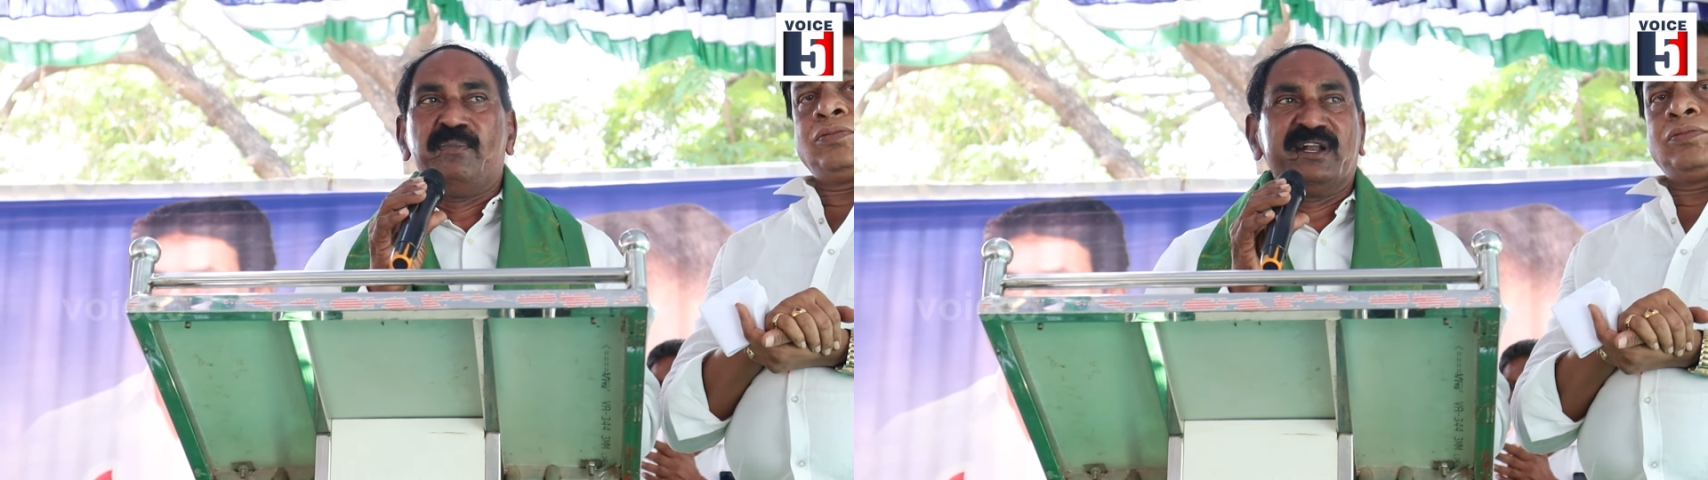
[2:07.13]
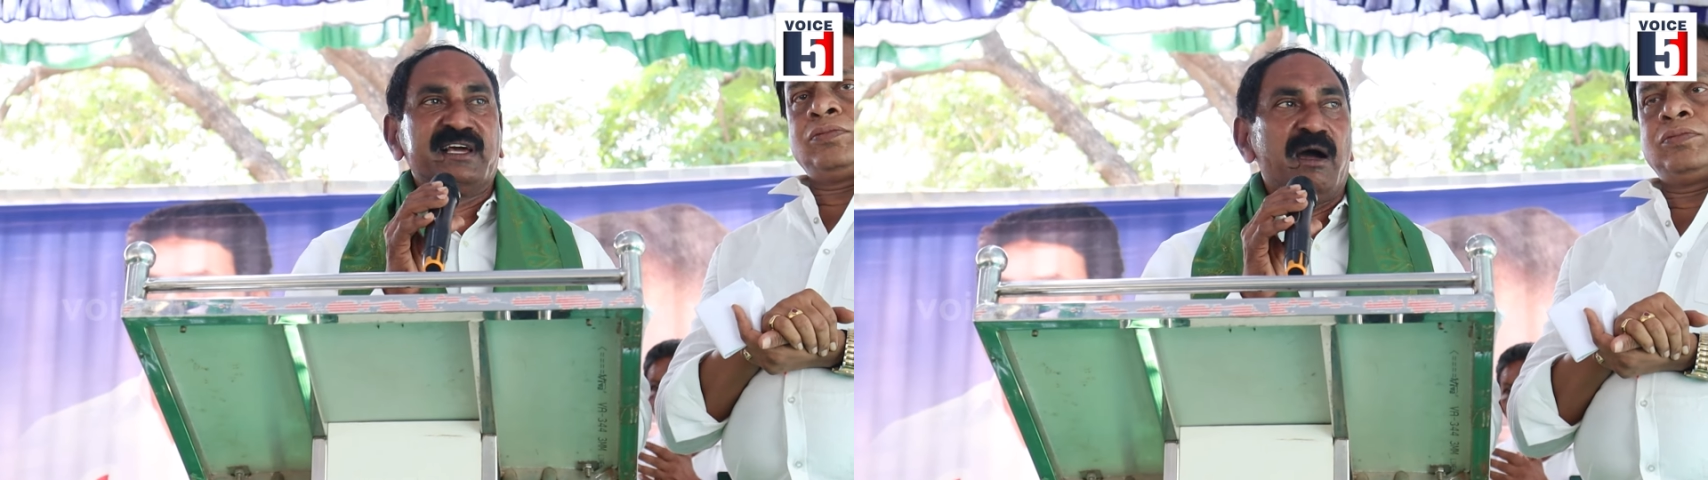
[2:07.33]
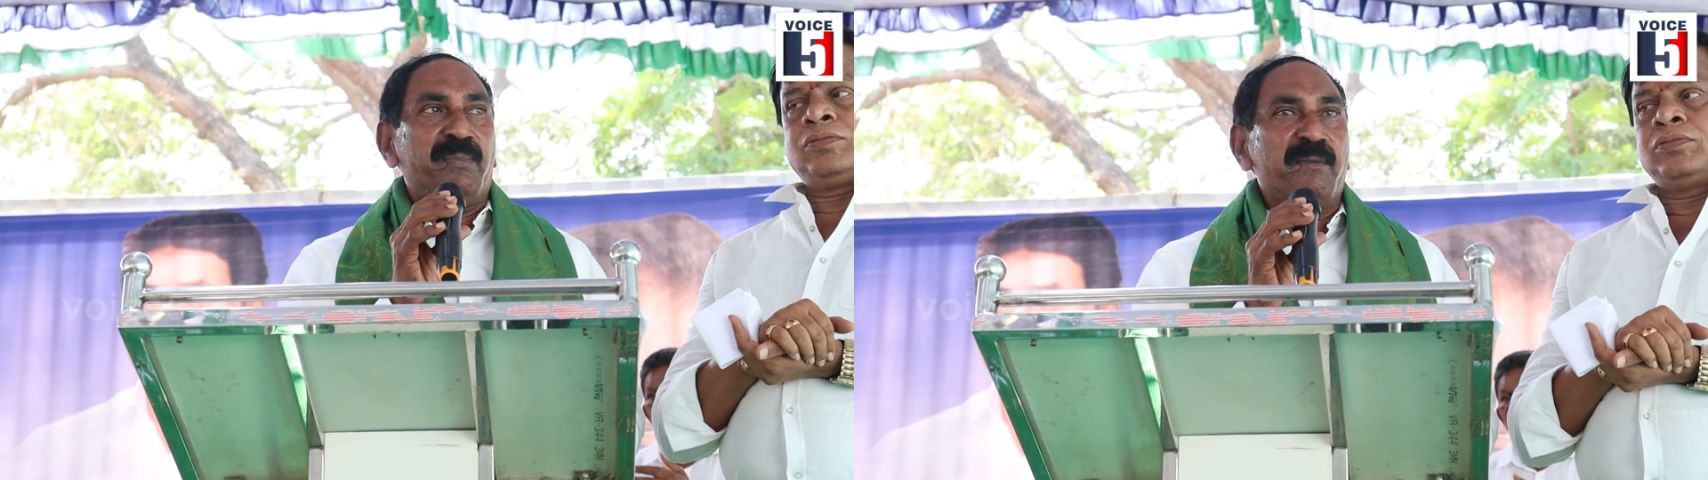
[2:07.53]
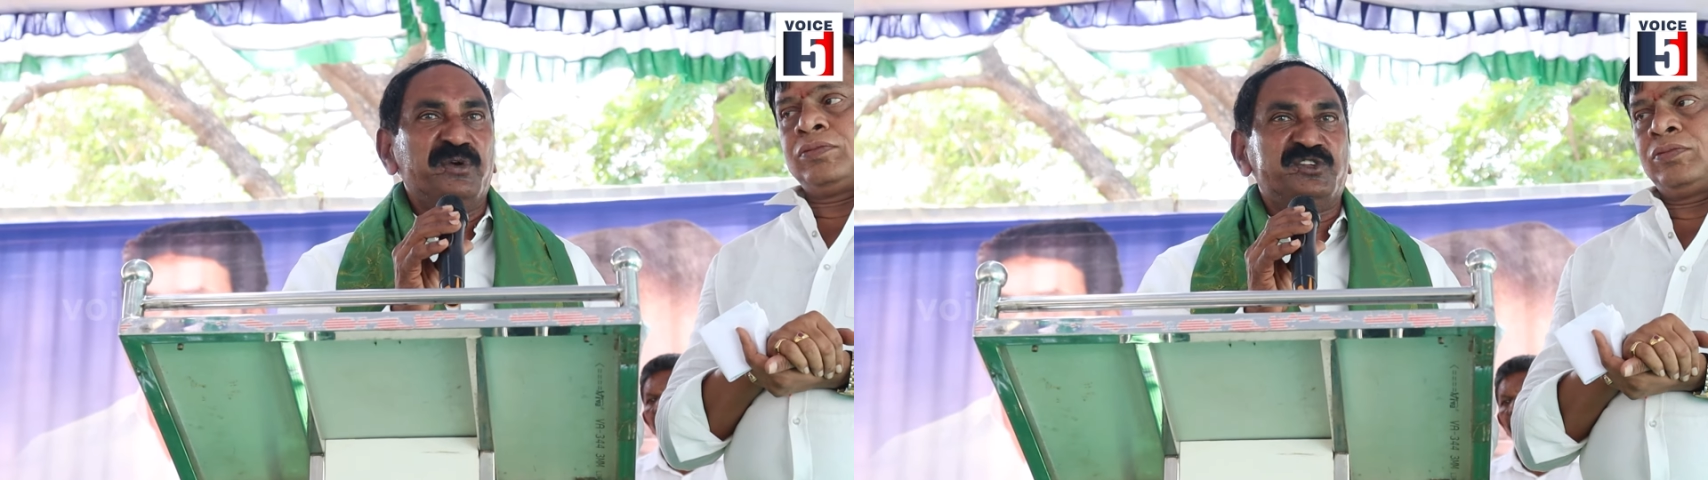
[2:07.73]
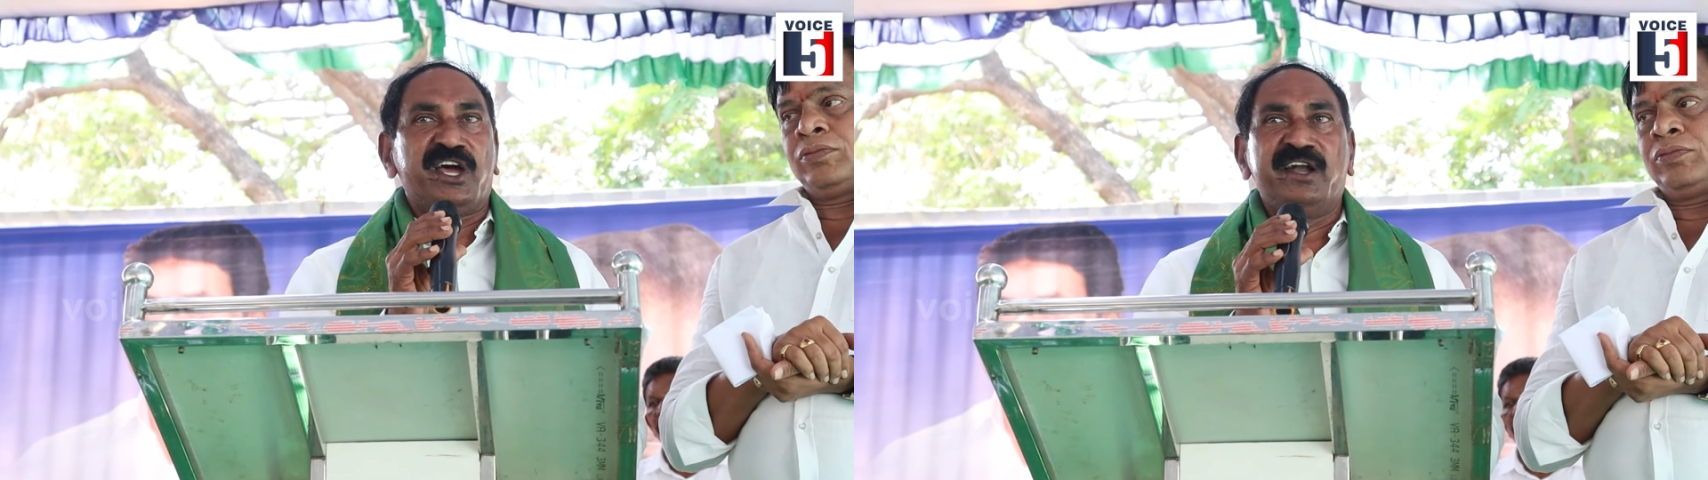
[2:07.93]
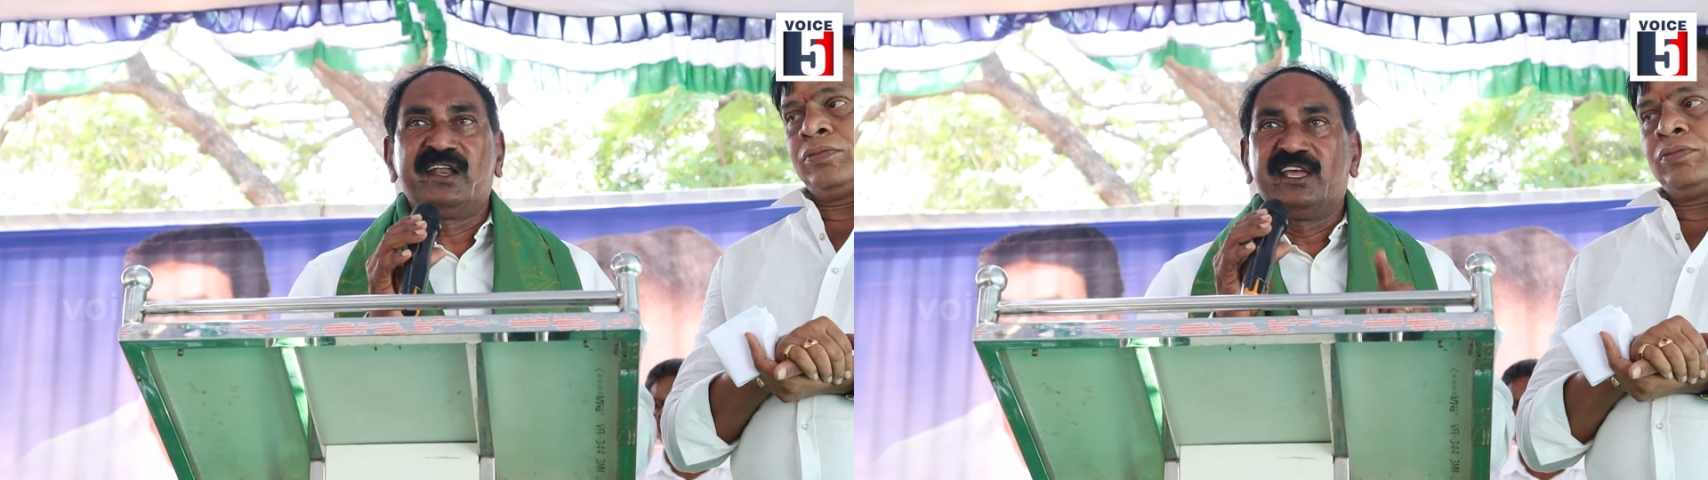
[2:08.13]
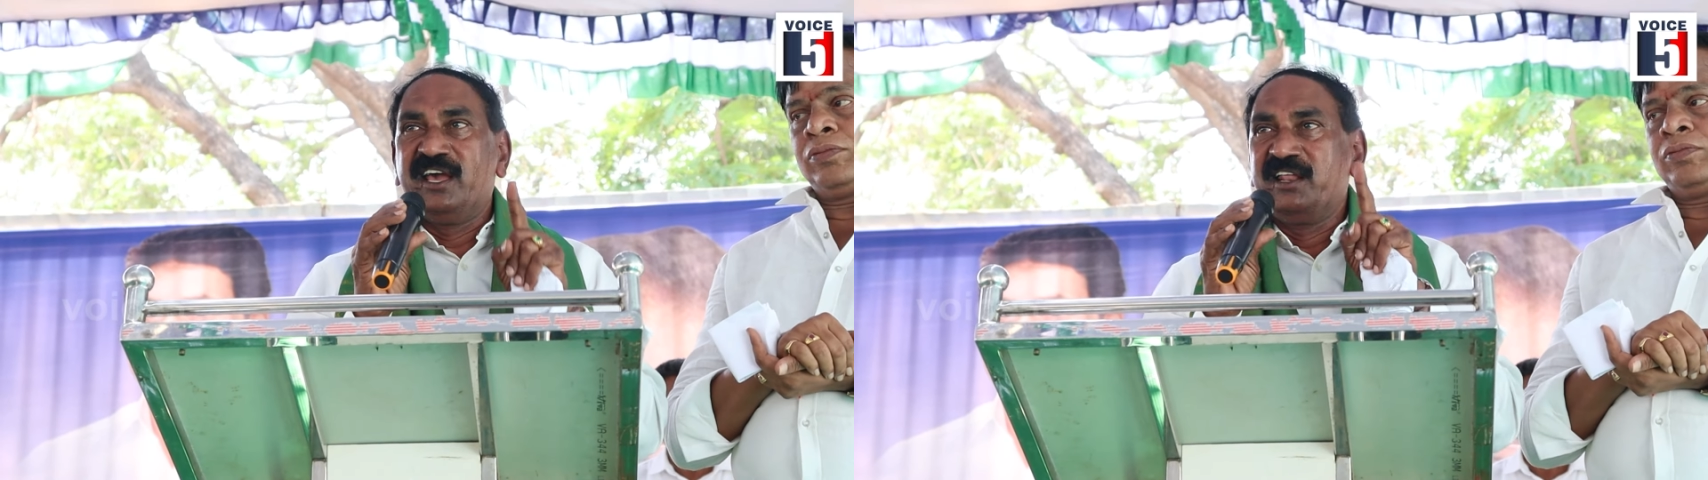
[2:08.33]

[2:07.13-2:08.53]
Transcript: అభ్యర్థిగా పంపించారంటే